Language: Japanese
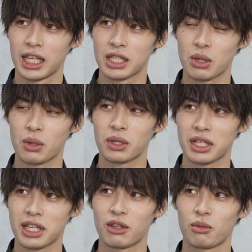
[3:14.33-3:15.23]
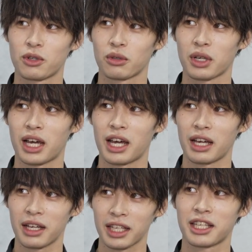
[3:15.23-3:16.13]
そうですね飲むことが
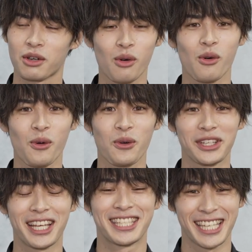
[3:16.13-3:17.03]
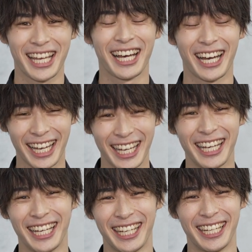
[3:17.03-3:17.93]
基本多いです。はい
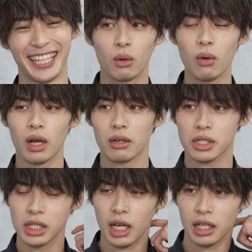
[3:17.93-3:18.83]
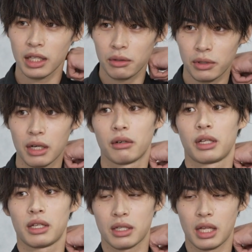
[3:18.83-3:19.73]
今回の真犯人フラグは
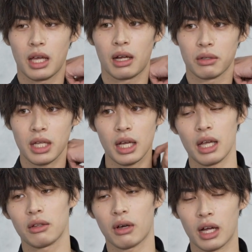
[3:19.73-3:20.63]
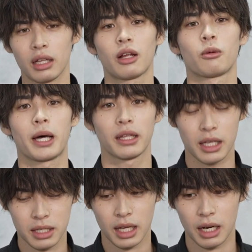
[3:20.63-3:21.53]
ですねあの前回の「あなたの番
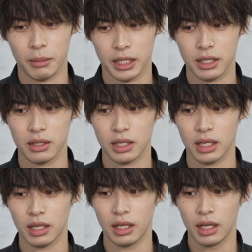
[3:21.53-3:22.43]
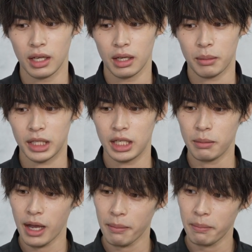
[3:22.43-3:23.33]
です」から、まあ、引き続き、まあ、2
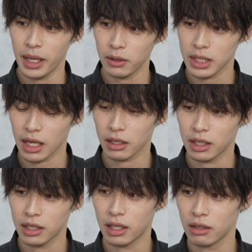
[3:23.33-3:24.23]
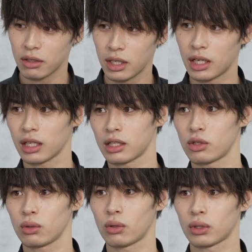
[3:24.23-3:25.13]
番目の作品っていう言い方が
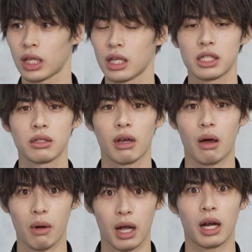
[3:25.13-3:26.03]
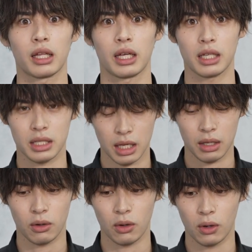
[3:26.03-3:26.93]
ちょっと正しいのかわからないですけ
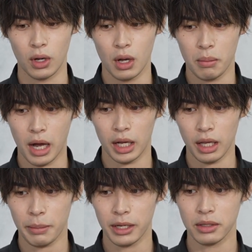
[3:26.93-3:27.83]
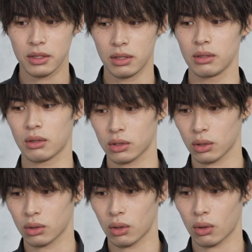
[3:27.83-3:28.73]
ど「まあ、アナ番2」と
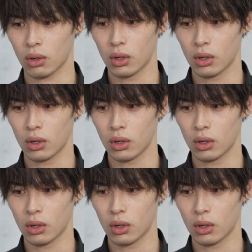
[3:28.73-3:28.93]
ちょっと